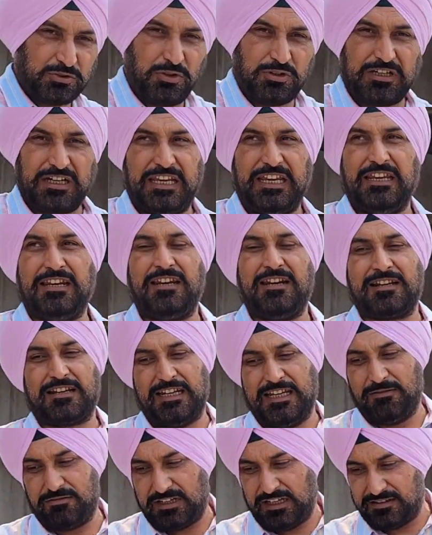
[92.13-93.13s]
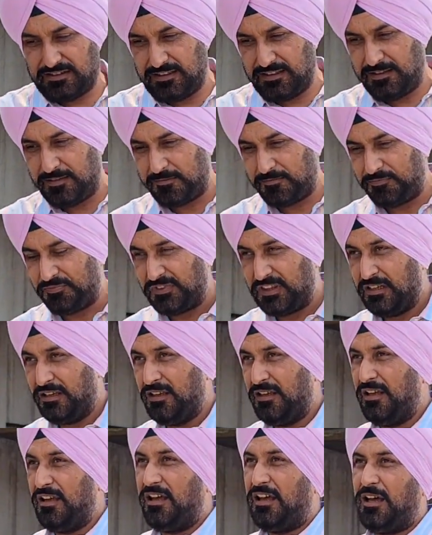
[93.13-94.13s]
जिसको ग्रीन इनक्लेव कहते हैं
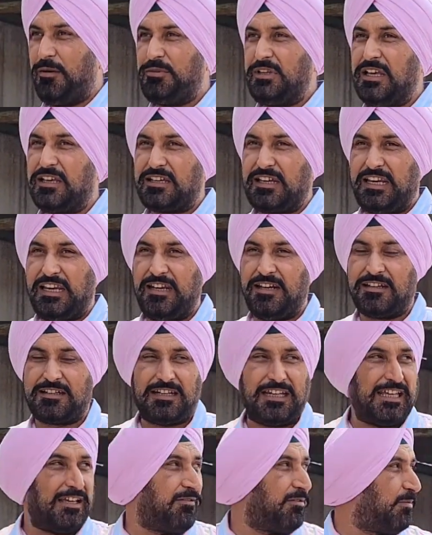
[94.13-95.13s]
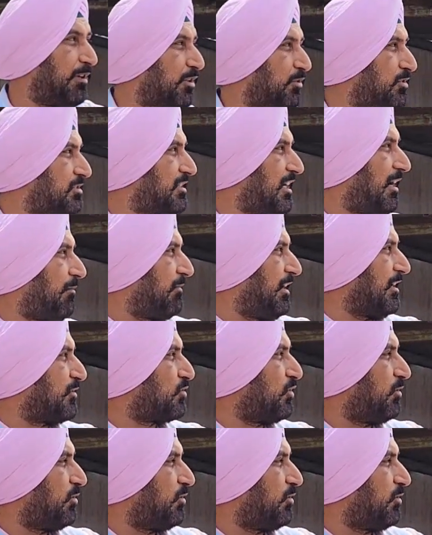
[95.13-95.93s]
अब ये ग्रीन इंक्लेव बिल्कुल सामने